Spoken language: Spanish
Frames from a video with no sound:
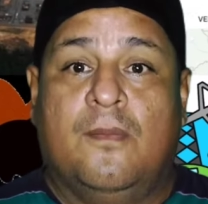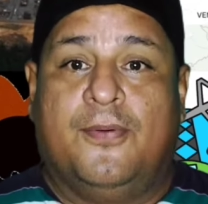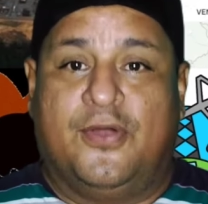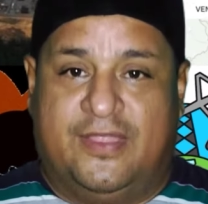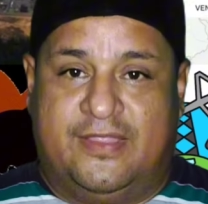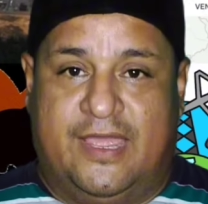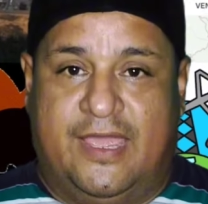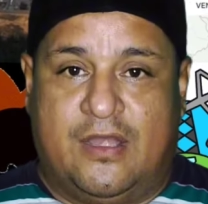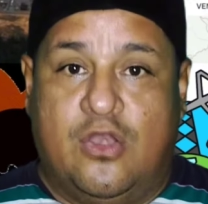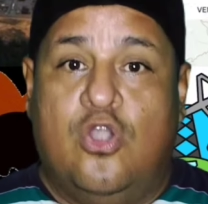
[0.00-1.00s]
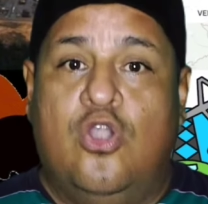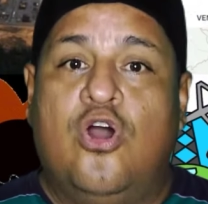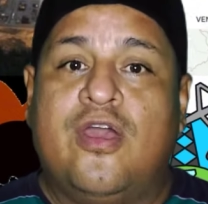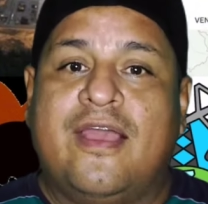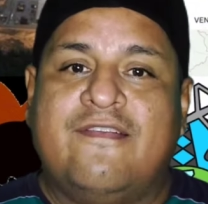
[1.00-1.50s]
por extraer,
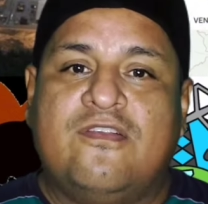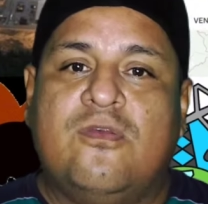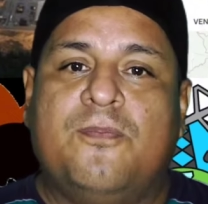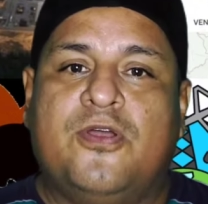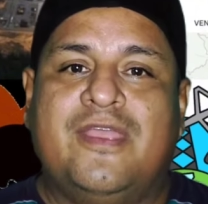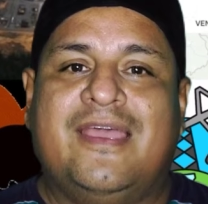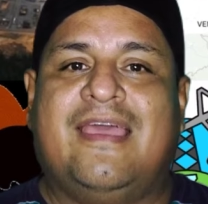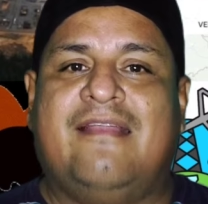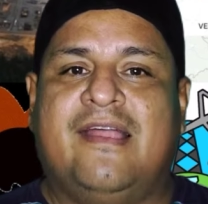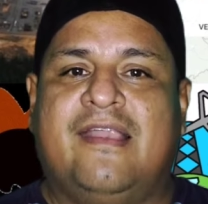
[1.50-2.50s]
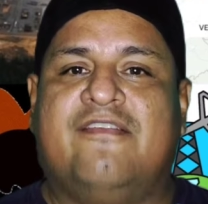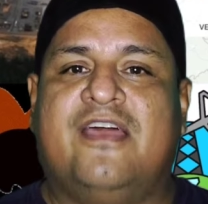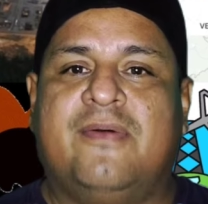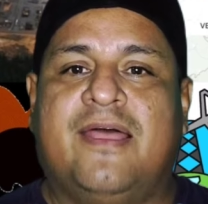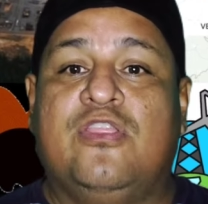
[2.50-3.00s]
lo que se supone que esta
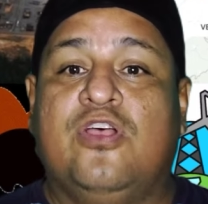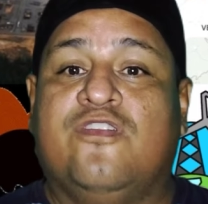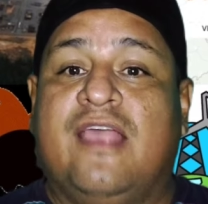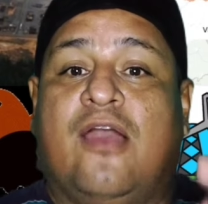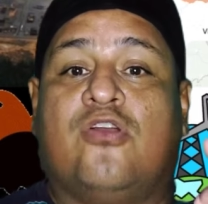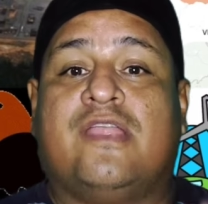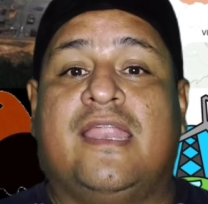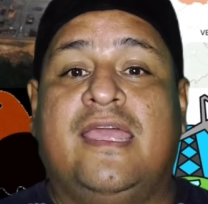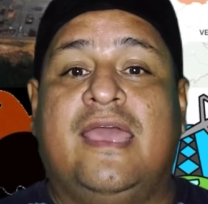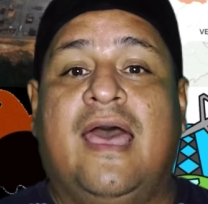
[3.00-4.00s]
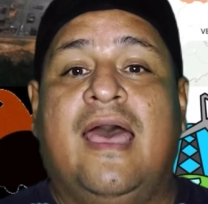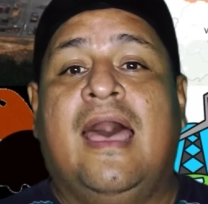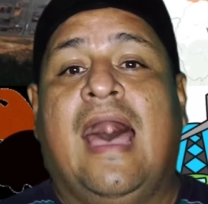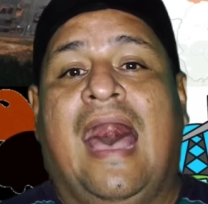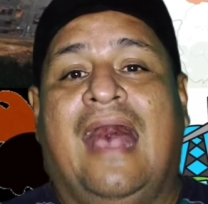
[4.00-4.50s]
reserva no se
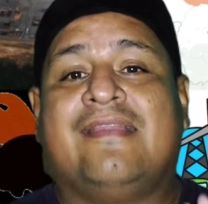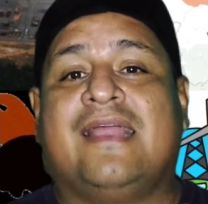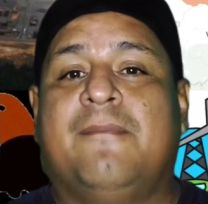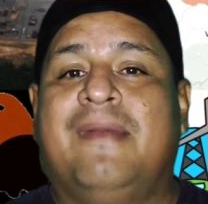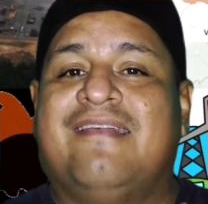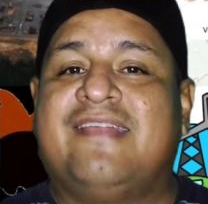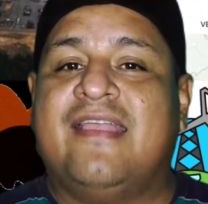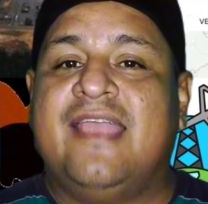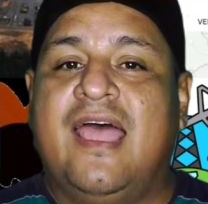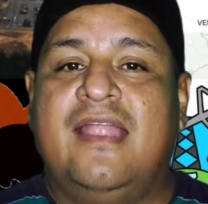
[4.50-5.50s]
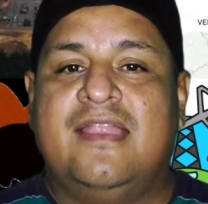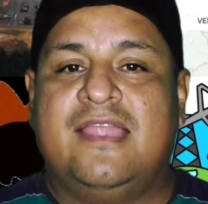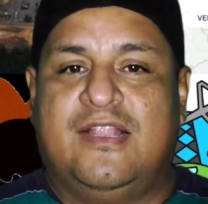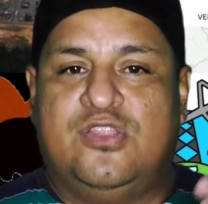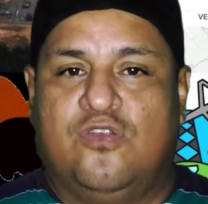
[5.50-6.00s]
agotaría hasta más allá
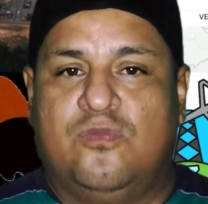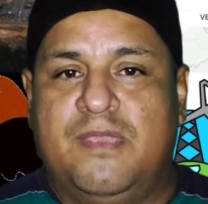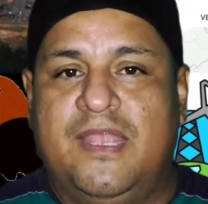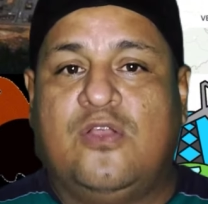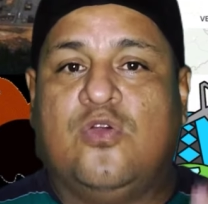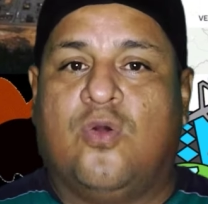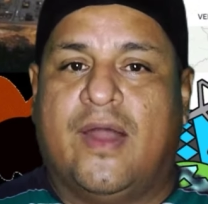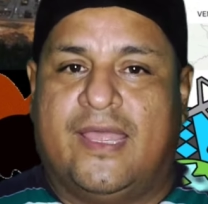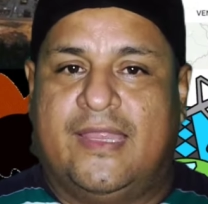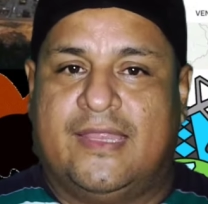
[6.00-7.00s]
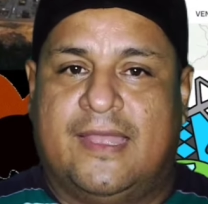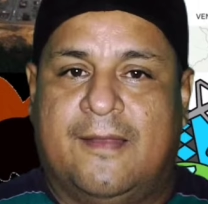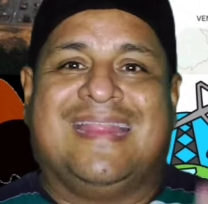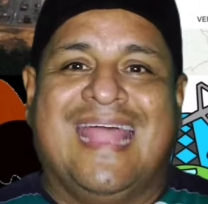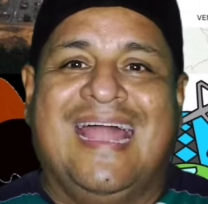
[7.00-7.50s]
del 2040,
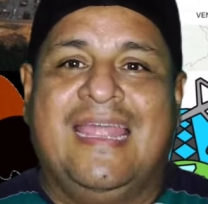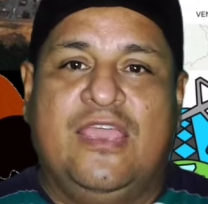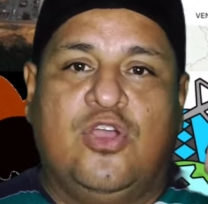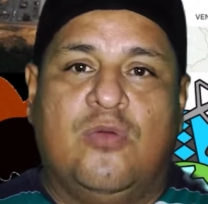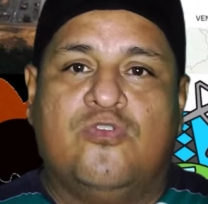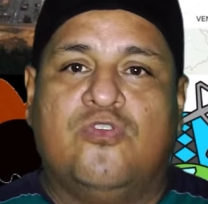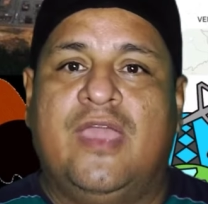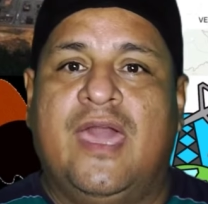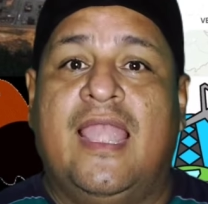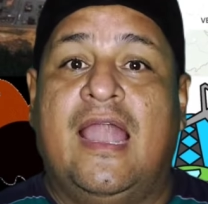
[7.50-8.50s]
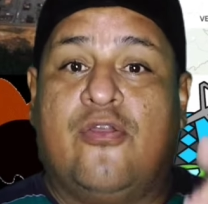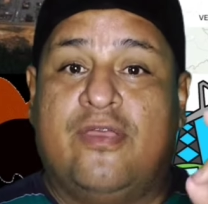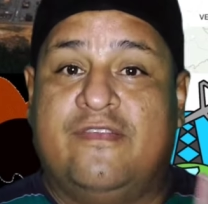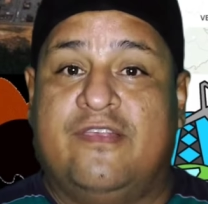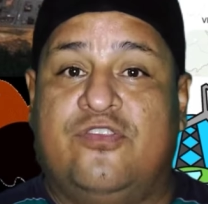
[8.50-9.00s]
tal y como sugiere la
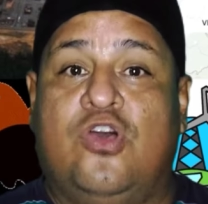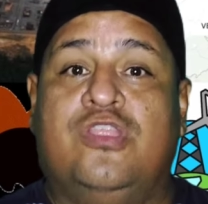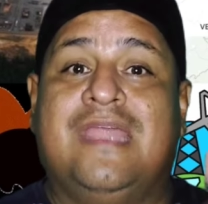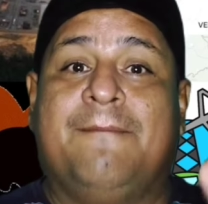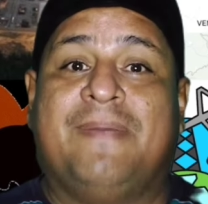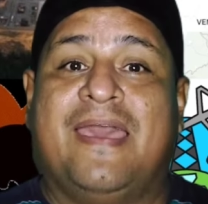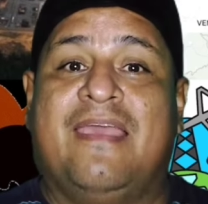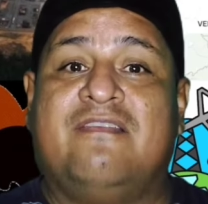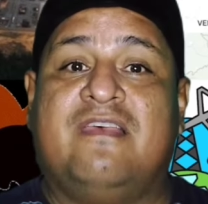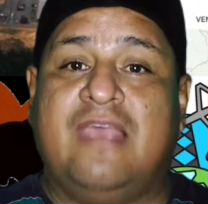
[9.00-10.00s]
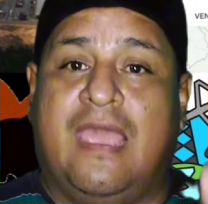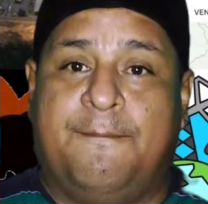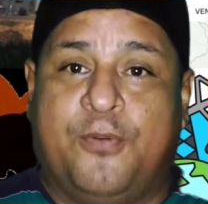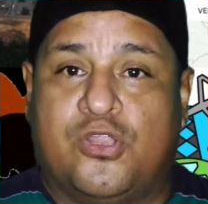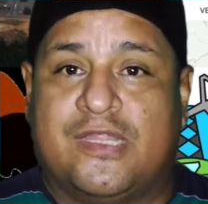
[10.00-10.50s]
Organización de Países
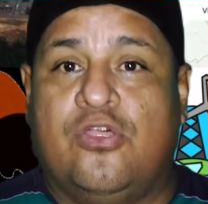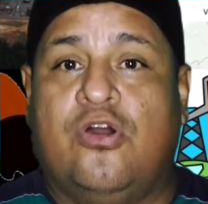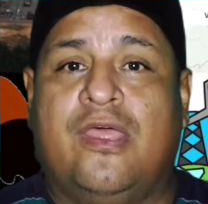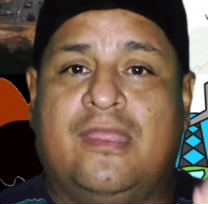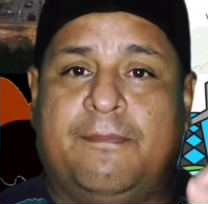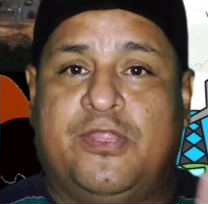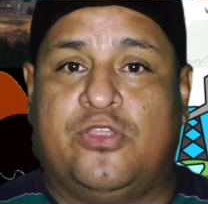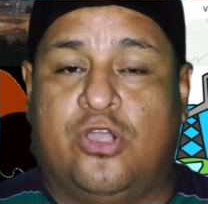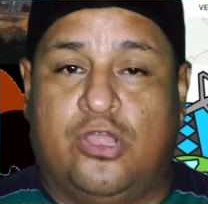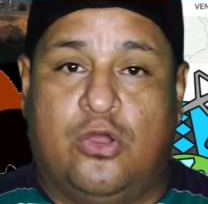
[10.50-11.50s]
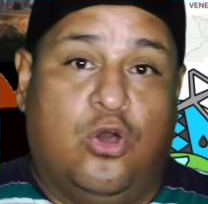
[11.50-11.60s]
Exportadores de Petróleo.